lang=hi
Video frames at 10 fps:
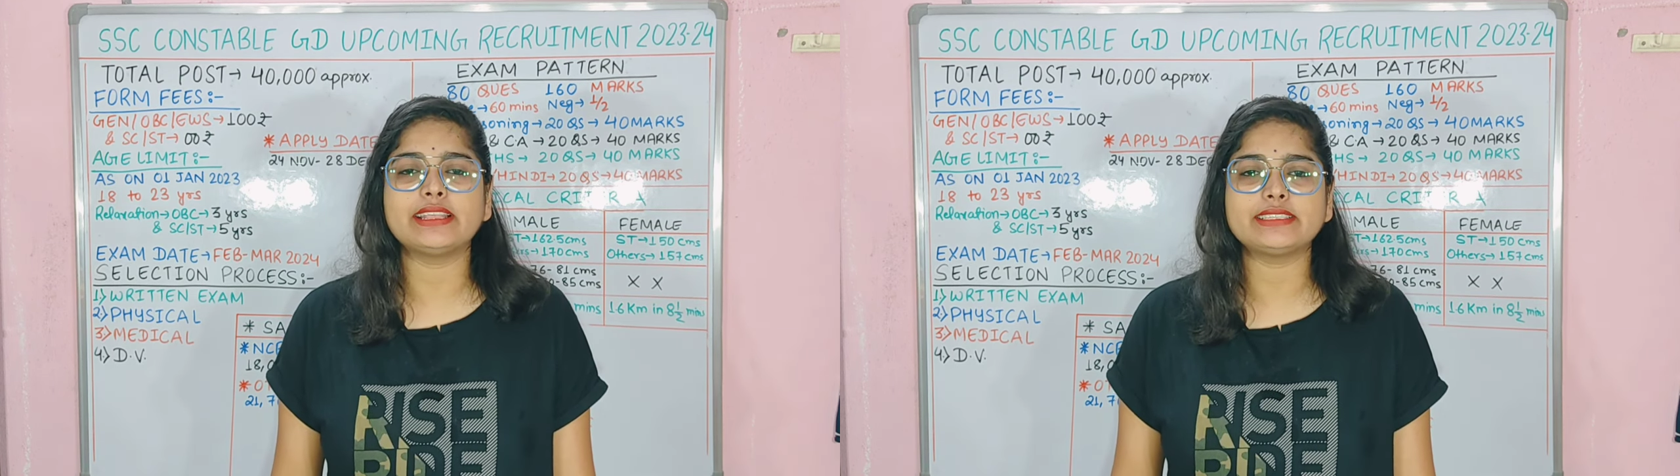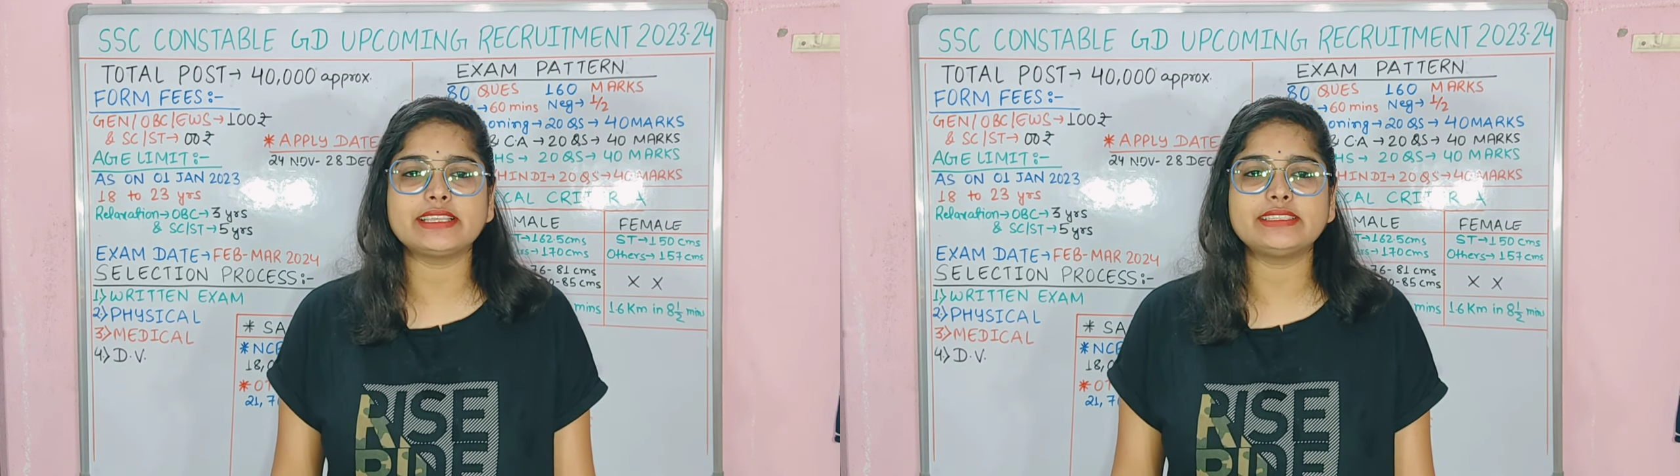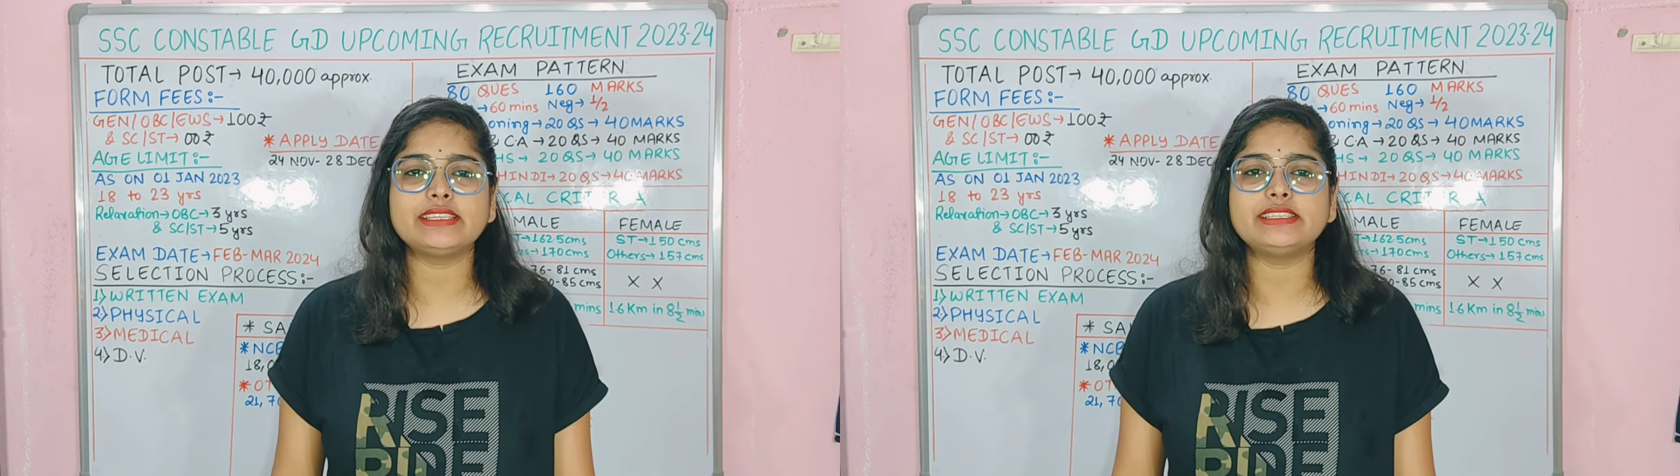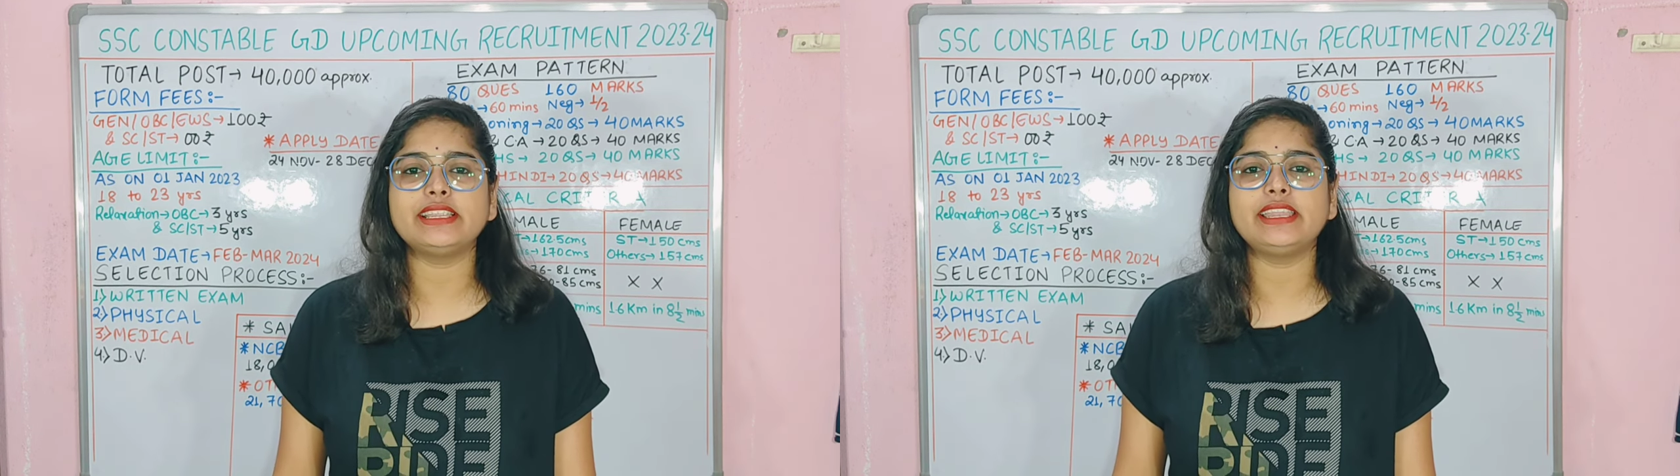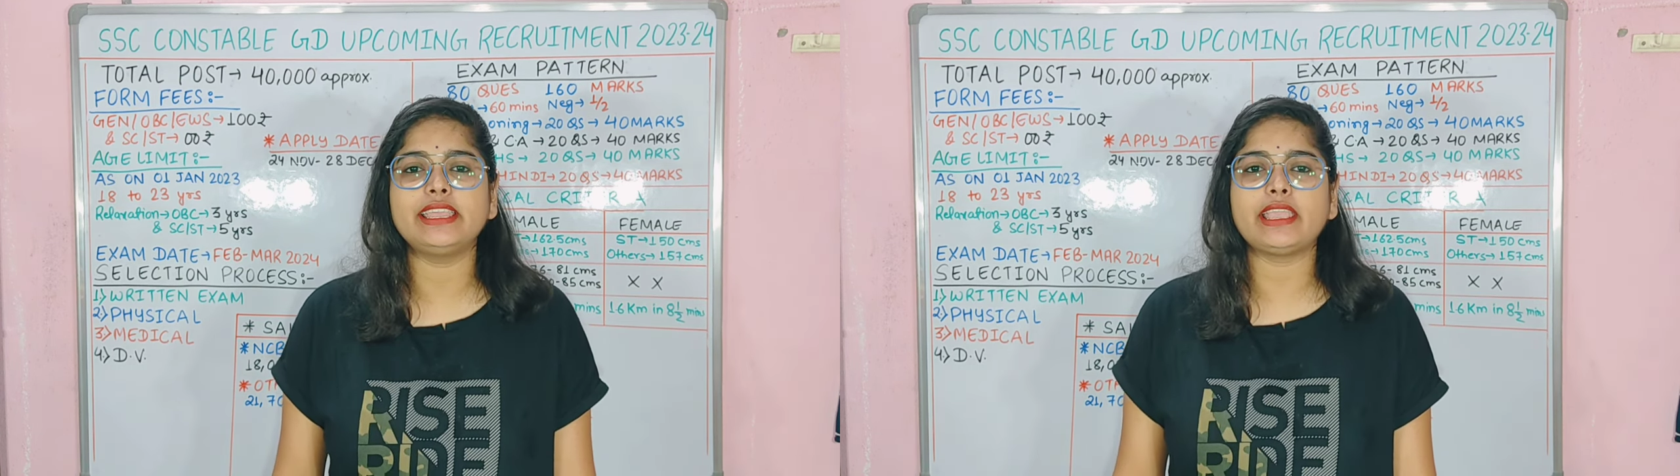एसएससी
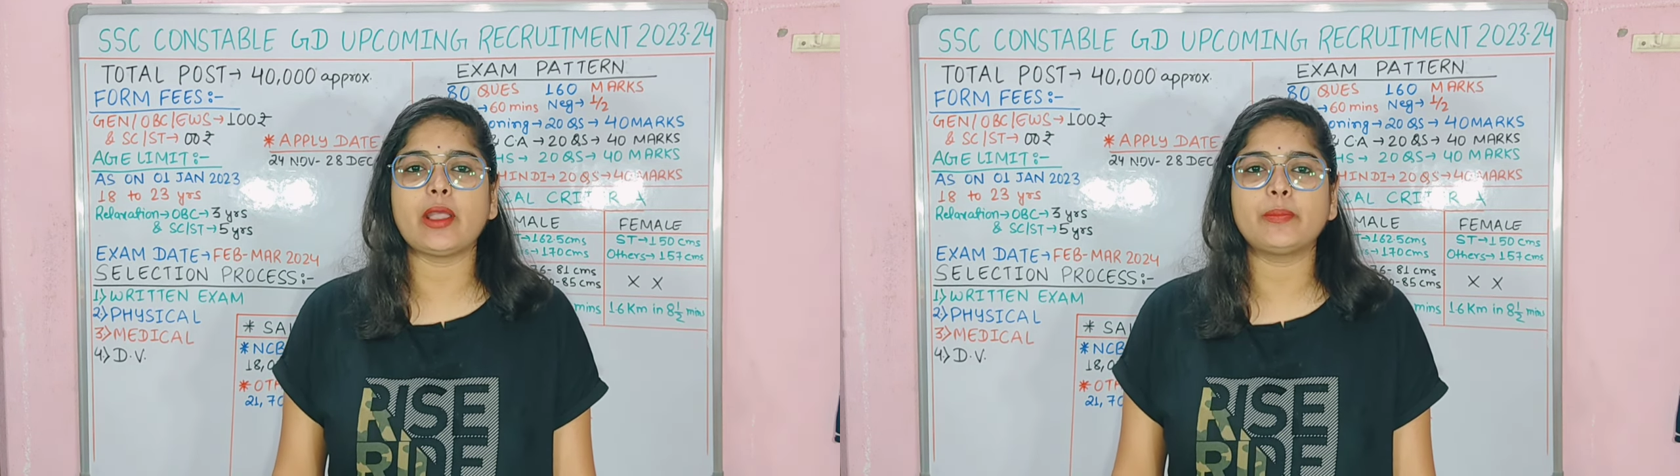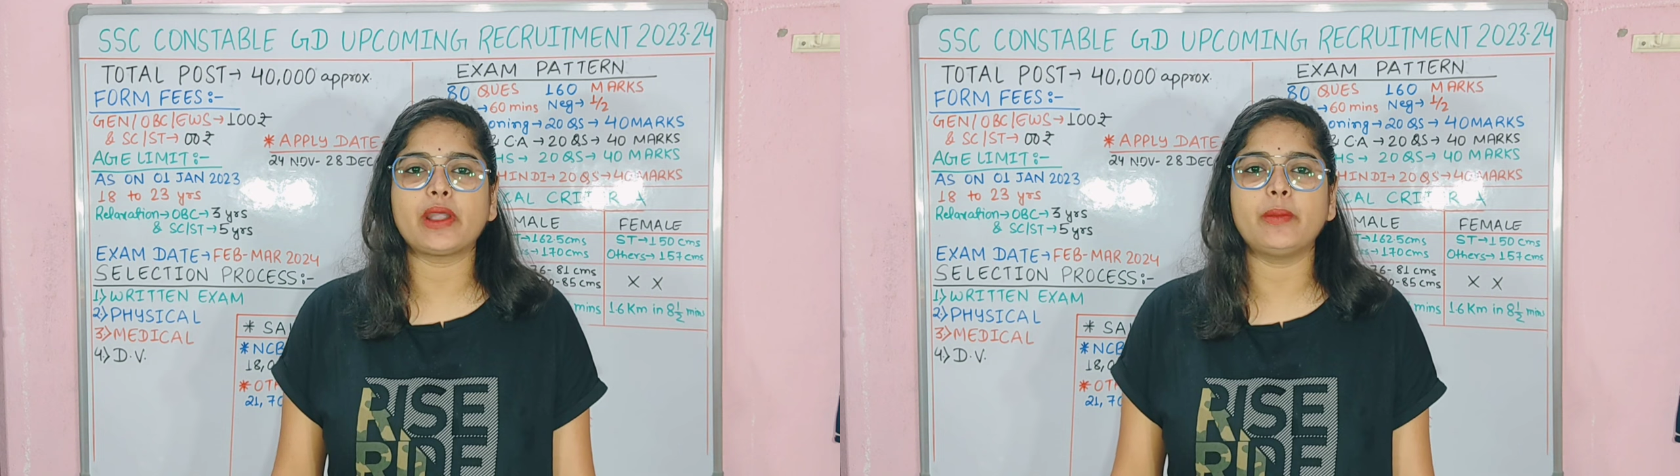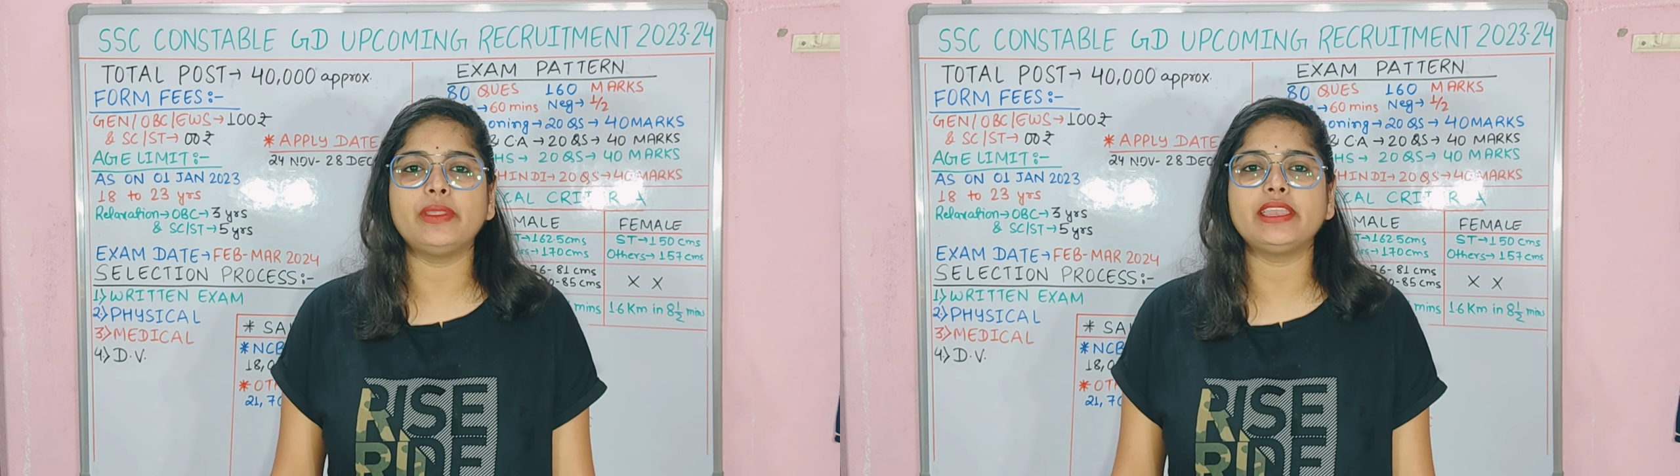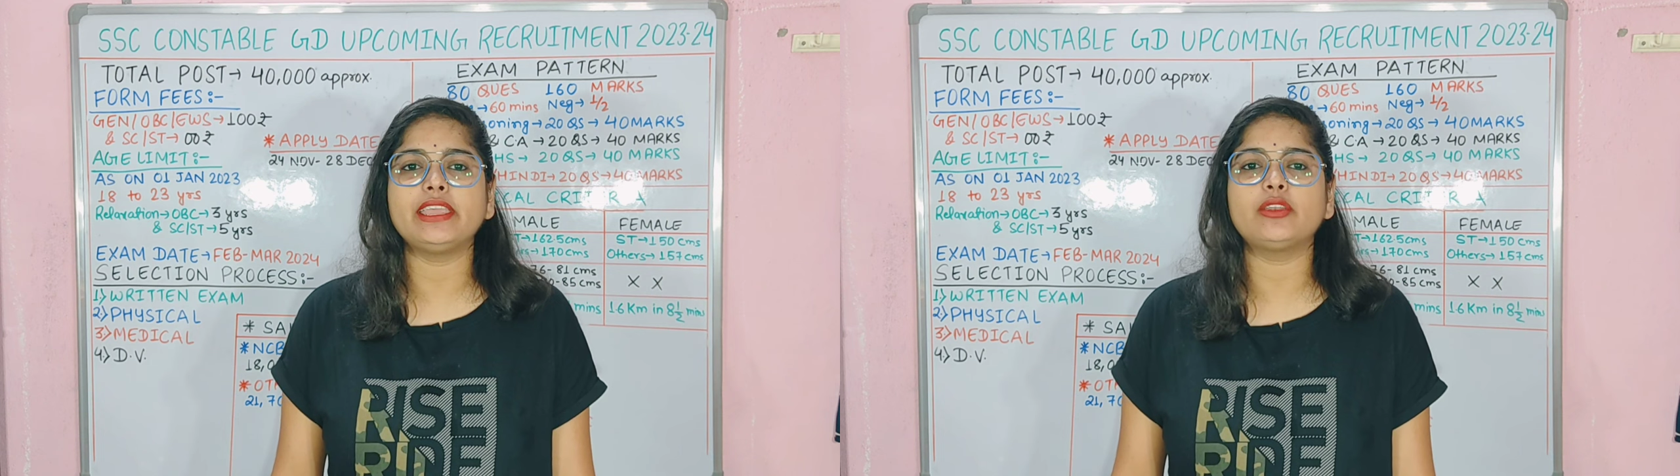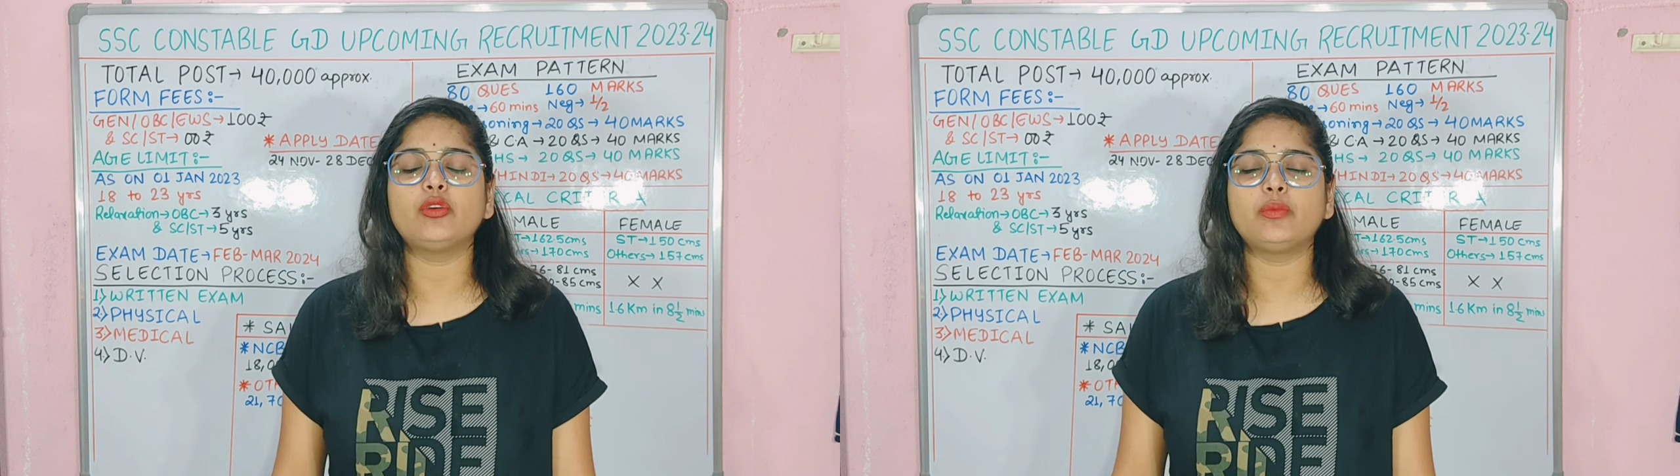जीडी की अपकमिंग
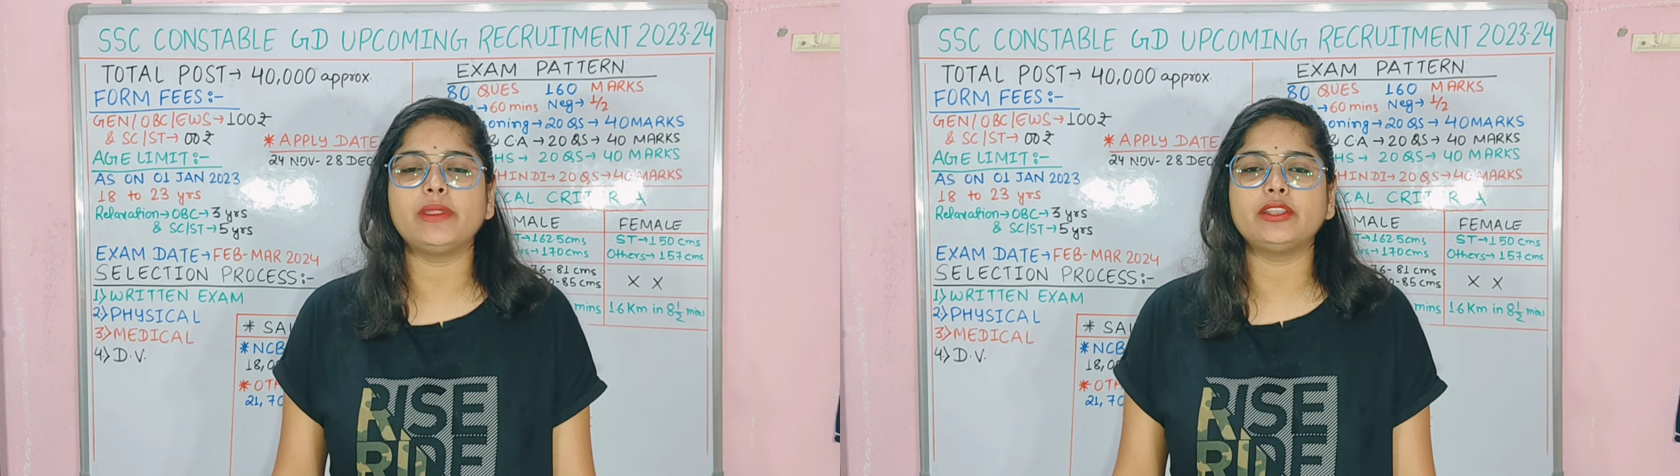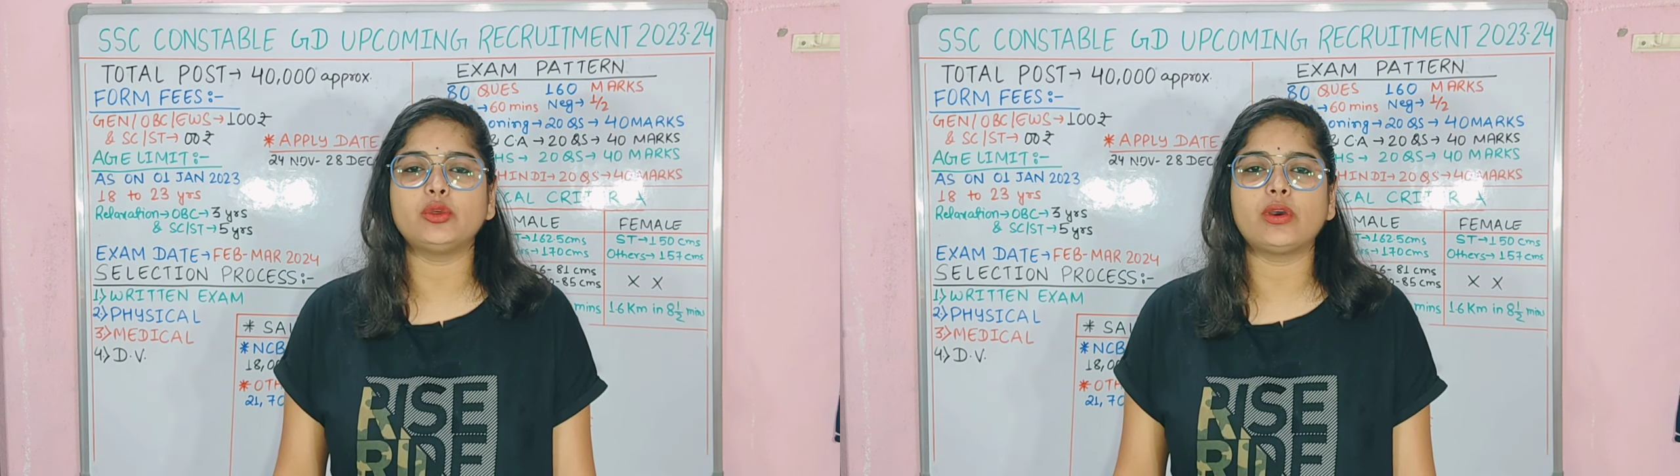रिक्रूटमेंट